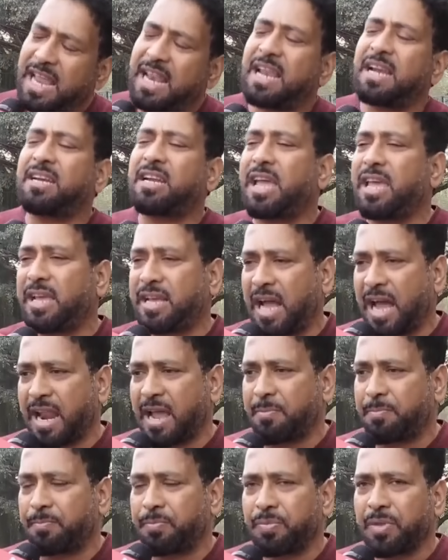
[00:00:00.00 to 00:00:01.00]
ডিএনএটাই
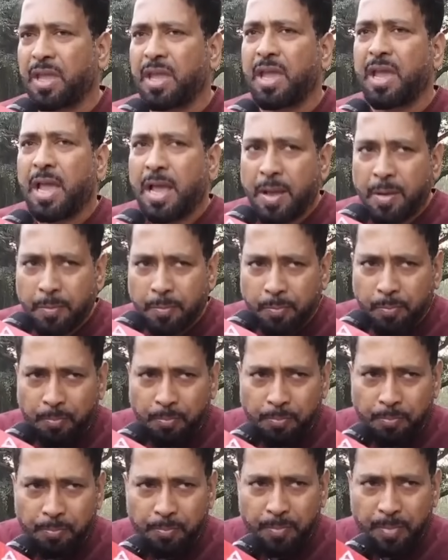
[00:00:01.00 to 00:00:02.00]
খারাপ
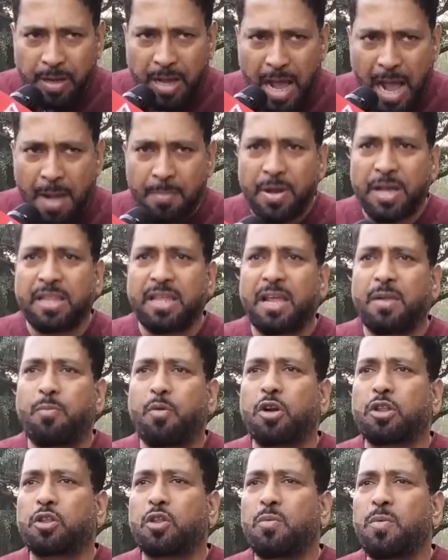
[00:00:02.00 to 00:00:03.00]
আমাদের
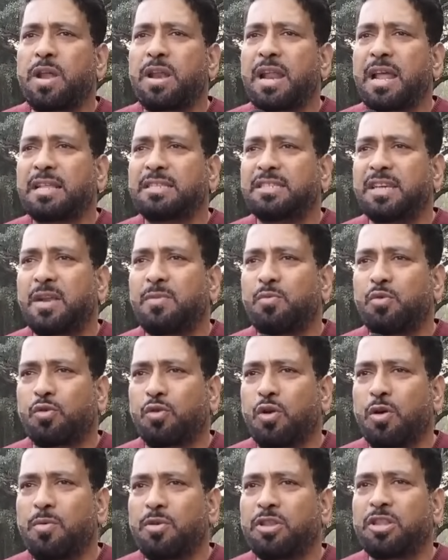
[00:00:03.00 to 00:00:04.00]
বর্তমান রাজ্যের
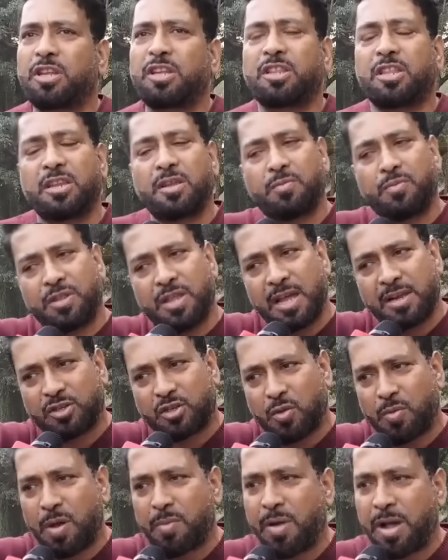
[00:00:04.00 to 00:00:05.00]
মুখ্যমন্ত্রী তিনি
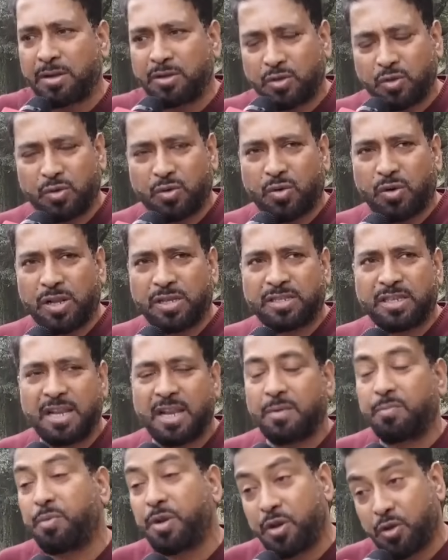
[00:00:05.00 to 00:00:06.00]
বিধানসভা ভাঙচুর
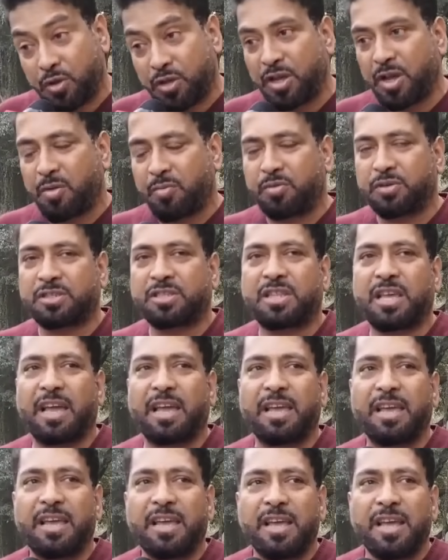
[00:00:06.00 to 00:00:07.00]
করেছিলেন বিরোধী
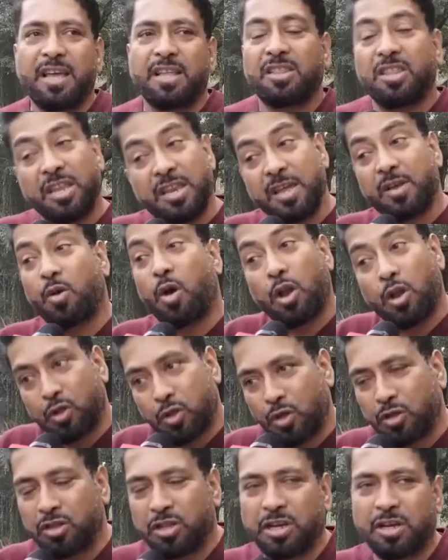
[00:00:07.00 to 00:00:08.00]
অবস্থায় তিনি
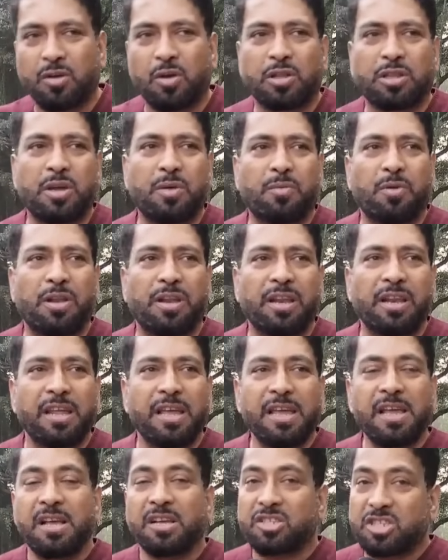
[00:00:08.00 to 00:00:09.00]
গণতন্ত্রের কথা বলেন
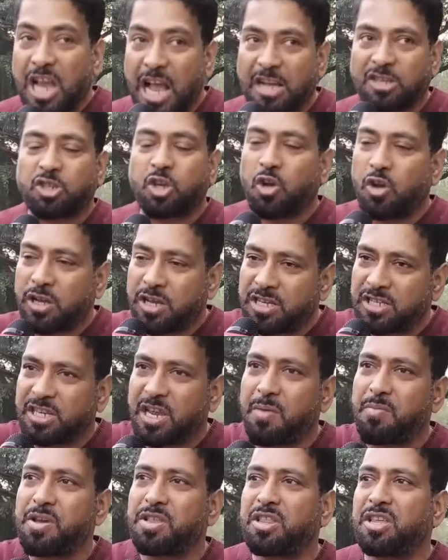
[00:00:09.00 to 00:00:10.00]
শাসক
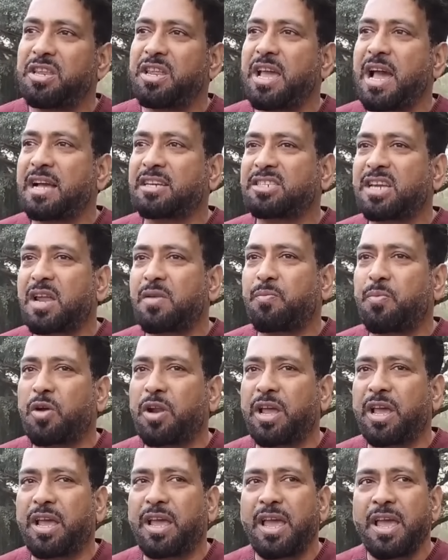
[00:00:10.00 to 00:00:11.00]
হিসাবে তিনি আসার
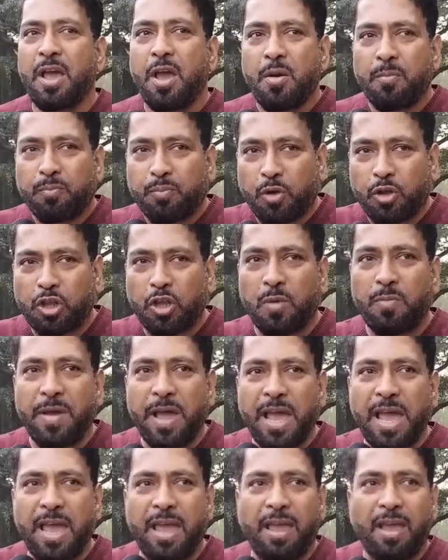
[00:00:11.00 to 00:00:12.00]
পরে
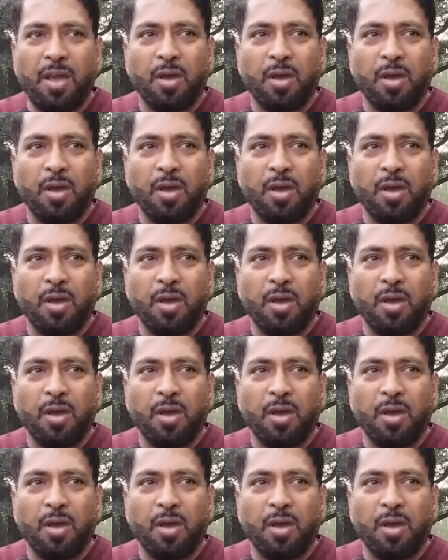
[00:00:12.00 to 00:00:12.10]
প্রথমে